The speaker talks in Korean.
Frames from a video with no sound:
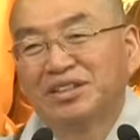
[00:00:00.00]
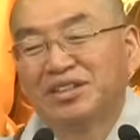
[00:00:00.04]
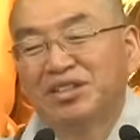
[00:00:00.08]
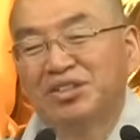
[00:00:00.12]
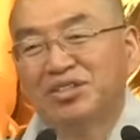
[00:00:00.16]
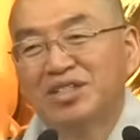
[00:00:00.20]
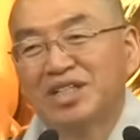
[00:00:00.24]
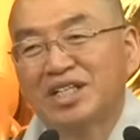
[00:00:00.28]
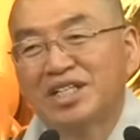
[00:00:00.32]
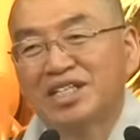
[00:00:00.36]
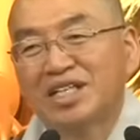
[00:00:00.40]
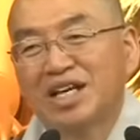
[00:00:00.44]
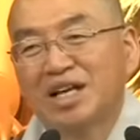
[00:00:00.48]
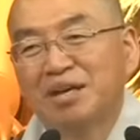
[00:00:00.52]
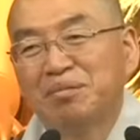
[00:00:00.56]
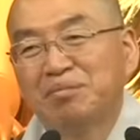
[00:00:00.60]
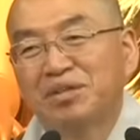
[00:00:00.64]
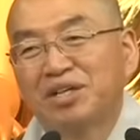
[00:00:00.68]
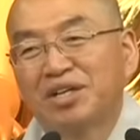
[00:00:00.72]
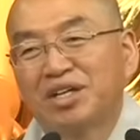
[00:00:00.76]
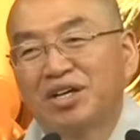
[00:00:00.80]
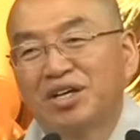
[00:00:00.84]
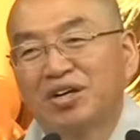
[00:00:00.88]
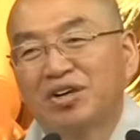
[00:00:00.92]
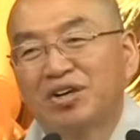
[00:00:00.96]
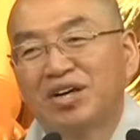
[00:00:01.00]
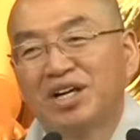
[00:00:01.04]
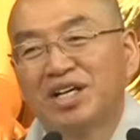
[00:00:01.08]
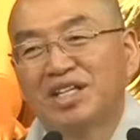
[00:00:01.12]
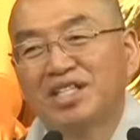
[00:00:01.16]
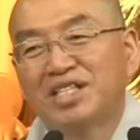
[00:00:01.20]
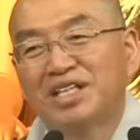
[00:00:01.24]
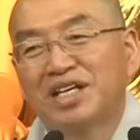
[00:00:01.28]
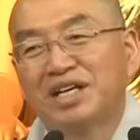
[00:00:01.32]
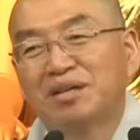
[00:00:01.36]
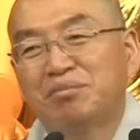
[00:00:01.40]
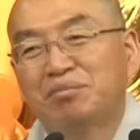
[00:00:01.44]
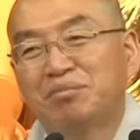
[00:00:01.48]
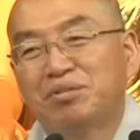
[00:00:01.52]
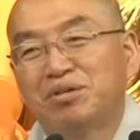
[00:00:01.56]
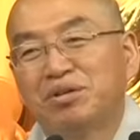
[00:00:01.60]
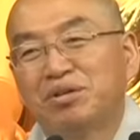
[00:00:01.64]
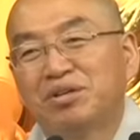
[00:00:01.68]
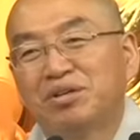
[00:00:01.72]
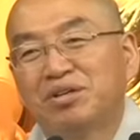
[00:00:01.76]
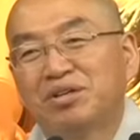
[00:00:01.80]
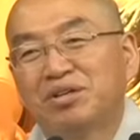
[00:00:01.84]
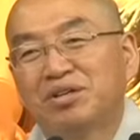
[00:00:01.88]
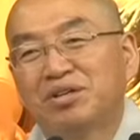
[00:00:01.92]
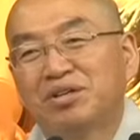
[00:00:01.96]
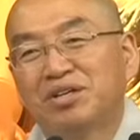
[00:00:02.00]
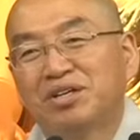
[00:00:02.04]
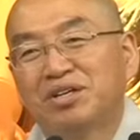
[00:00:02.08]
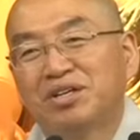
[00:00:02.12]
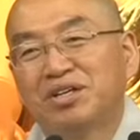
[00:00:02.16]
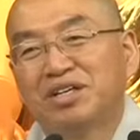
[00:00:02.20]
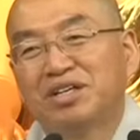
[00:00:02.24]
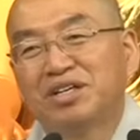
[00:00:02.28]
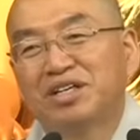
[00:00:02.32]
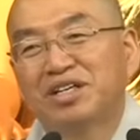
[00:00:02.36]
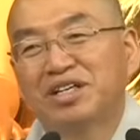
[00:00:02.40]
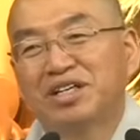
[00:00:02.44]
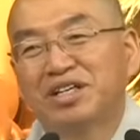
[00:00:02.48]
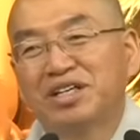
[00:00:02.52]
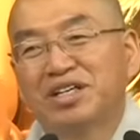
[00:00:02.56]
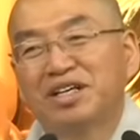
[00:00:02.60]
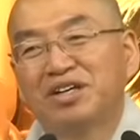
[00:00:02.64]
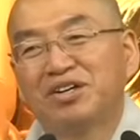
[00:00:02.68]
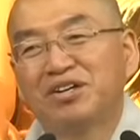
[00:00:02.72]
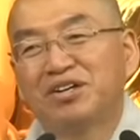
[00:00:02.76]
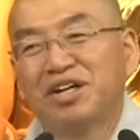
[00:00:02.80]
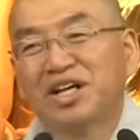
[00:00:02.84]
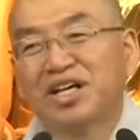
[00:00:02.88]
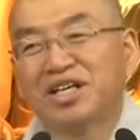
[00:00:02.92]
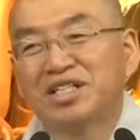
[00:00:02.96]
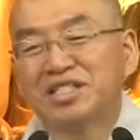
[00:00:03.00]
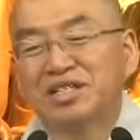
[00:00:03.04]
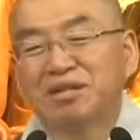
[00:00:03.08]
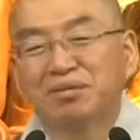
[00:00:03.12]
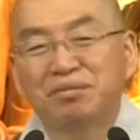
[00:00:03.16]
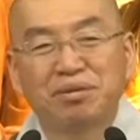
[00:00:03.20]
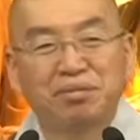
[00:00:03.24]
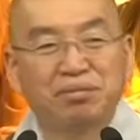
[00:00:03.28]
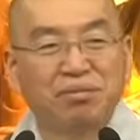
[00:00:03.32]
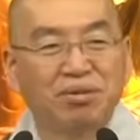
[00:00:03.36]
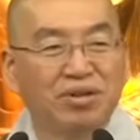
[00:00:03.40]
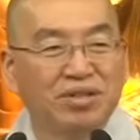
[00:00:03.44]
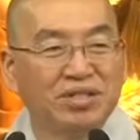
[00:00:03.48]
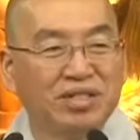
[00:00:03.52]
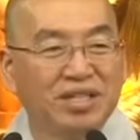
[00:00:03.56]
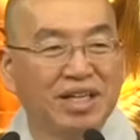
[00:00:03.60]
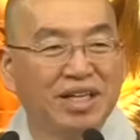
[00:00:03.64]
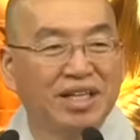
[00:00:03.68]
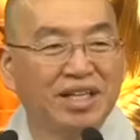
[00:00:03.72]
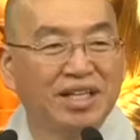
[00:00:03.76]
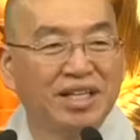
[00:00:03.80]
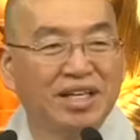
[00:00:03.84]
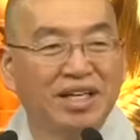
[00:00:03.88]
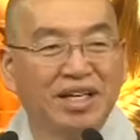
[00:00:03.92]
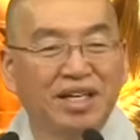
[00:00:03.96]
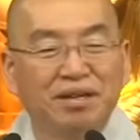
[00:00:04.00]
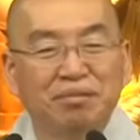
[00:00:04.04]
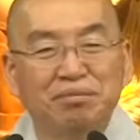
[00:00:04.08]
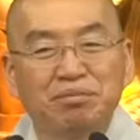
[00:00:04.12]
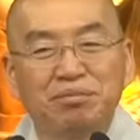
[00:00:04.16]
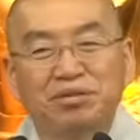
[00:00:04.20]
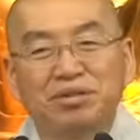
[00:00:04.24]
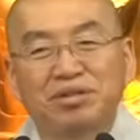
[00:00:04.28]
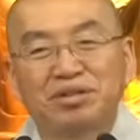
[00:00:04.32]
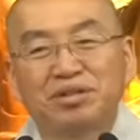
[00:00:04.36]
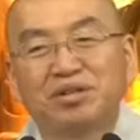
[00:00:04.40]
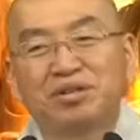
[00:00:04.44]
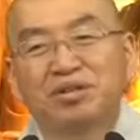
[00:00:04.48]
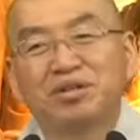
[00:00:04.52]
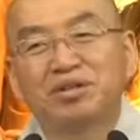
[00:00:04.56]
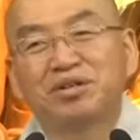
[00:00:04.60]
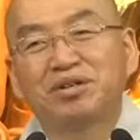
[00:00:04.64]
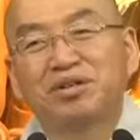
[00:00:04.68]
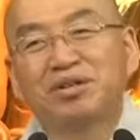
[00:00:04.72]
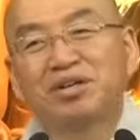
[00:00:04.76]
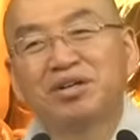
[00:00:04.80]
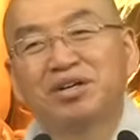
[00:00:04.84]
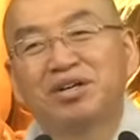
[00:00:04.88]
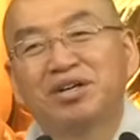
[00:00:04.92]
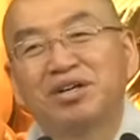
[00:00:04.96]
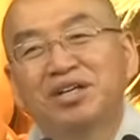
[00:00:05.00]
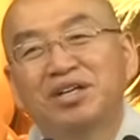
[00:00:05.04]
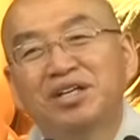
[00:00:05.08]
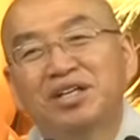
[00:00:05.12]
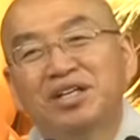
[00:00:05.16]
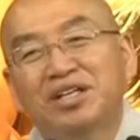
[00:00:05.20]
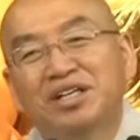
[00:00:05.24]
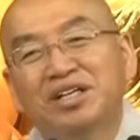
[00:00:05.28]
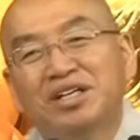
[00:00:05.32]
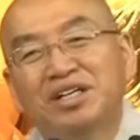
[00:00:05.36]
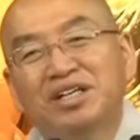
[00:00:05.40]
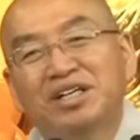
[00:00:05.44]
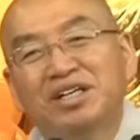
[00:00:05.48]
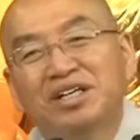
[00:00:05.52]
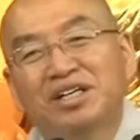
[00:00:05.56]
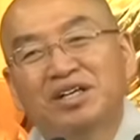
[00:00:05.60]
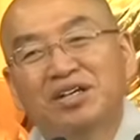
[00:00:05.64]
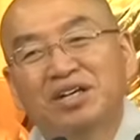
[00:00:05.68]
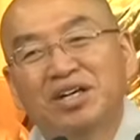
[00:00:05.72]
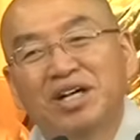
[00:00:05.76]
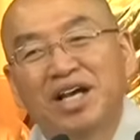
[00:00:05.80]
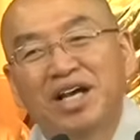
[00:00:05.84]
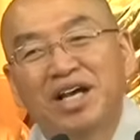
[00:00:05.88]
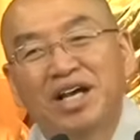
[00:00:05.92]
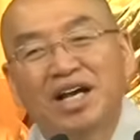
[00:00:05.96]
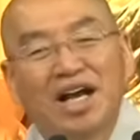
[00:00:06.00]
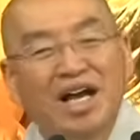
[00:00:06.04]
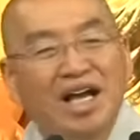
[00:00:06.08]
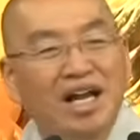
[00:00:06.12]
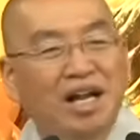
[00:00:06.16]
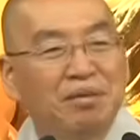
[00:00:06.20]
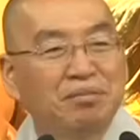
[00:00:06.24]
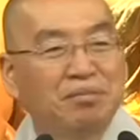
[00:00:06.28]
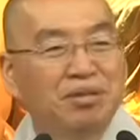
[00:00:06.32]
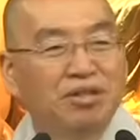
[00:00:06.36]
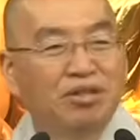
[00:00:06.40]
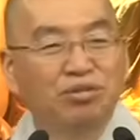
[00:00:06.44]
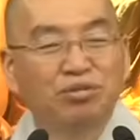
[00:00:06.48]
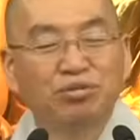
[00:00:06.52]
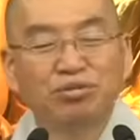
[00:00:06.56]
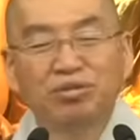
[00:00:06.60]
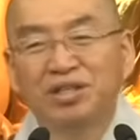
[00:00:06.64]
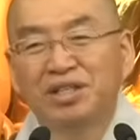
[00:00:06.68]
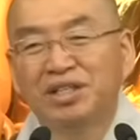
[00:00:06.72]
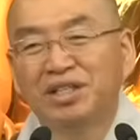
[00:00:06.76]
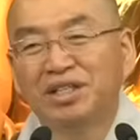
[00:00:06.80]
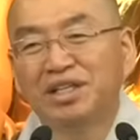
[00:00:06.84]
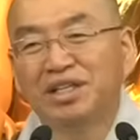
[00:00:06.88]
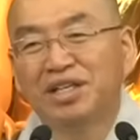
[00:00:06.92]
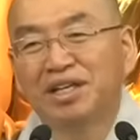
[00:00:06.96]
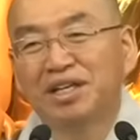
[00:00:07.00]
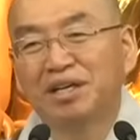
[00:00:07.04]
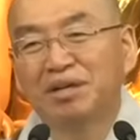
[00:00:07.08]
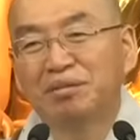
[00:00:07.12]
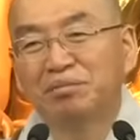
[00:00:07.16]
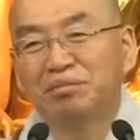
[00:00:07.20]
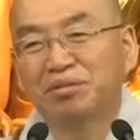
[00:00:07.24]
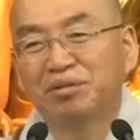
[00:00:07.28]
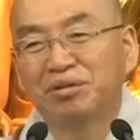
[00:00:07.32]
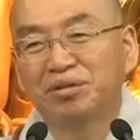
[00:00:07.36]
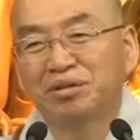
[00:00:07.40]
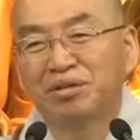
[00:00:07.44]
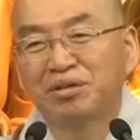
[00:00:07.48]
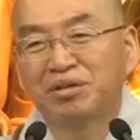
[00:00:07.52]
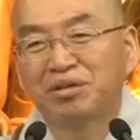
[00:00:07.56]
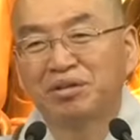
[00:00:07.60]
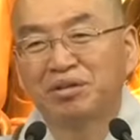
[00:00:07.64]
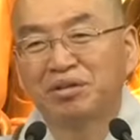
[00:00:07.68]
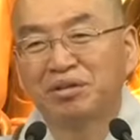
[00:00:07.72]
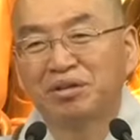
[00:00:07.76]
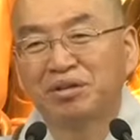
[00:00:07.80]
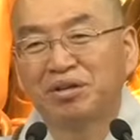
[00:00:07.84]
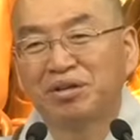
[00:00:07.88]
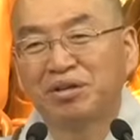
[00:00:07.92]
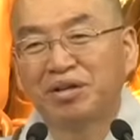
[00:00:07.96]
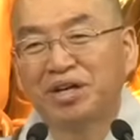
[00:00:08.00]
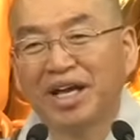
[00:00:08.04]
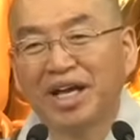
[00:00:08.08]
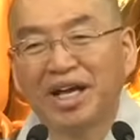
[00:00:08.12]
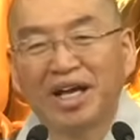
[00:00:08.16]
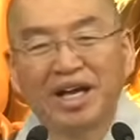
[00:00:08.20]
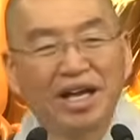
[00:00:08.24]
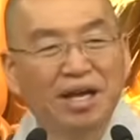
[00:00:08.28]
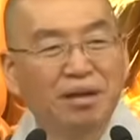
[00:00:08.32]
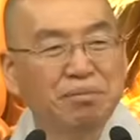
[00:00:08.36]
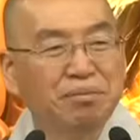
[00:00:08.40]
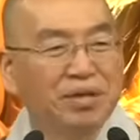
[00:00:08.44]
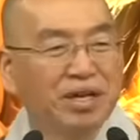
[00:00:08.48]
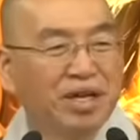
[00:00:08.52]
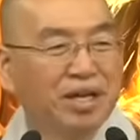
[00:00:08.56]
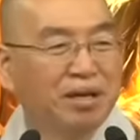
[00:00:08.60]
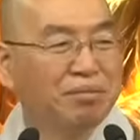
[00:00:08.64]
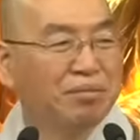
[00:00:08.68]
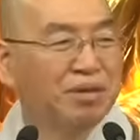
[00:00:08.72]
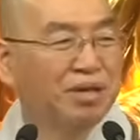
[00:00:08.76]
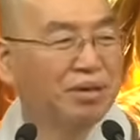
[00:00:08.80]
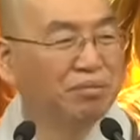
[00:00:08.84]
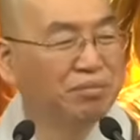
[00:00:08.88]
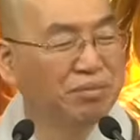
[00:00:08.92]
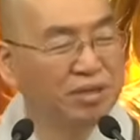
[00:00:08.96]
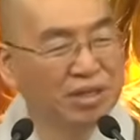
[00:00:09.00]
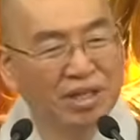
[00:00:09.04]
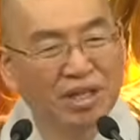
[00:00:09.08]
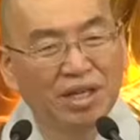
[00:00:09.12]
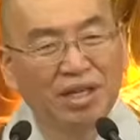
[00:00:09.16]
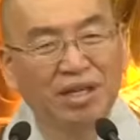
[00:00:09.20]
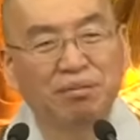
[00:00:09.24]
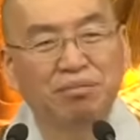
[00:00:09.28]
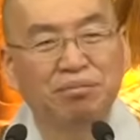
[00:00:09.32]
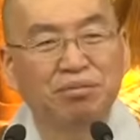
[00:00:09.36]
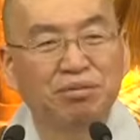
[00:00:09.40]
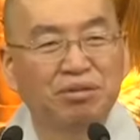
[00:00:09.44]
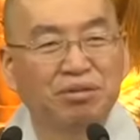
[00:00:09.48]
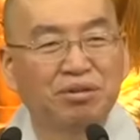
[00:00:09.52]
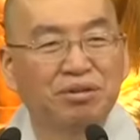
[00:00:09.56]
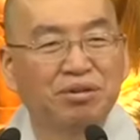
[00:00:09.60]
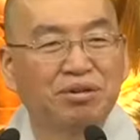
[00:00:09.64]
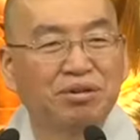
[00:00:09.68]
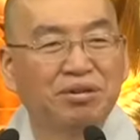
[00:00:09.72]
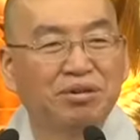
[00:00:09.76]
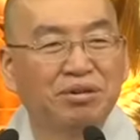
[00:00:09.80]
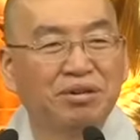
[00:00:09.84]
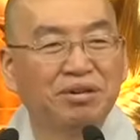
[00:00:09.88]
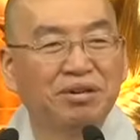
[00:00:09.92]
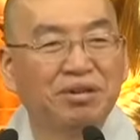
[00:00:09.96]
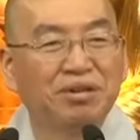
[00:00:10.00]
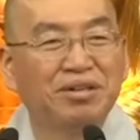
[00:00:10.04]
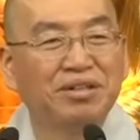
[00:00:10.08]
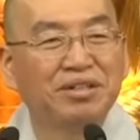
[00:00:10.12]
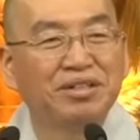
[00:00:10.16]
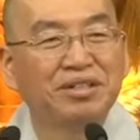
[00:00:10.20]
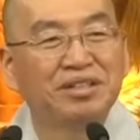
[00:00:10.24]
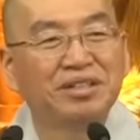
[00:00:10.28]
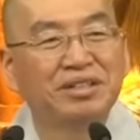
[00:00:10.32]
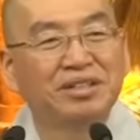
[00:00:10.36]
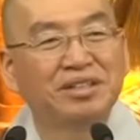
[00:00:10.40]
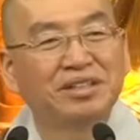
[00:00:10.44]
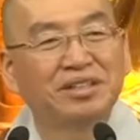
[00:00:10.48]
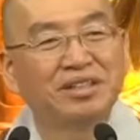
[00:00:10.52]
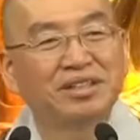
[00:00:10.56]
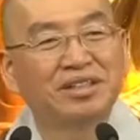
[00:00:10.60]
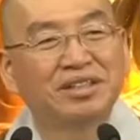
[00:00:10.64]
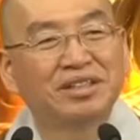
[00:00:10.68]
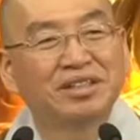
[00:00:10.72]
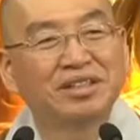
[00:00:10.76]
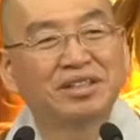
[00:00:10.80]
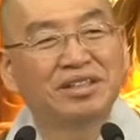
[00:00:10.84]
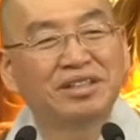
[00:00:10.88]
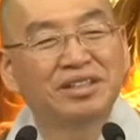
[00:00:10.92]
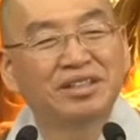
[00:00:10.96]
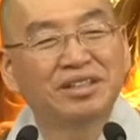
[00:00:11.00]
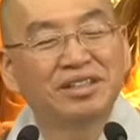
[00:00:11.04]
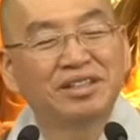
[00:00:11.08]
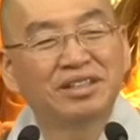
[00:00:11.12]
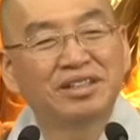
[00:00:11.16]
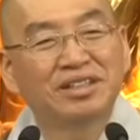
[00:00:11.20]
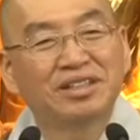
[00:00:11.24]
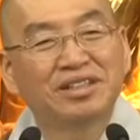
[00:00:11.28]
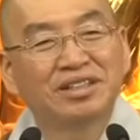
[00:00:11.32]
혼자 살면 결혼한 사람 부럽고 결혼해서 보면 혼자 있는 게 부럽고 어, 애가 하나면 둘이 있는 게 부럽고 애가 애매기만 없는 게 부럽고 어?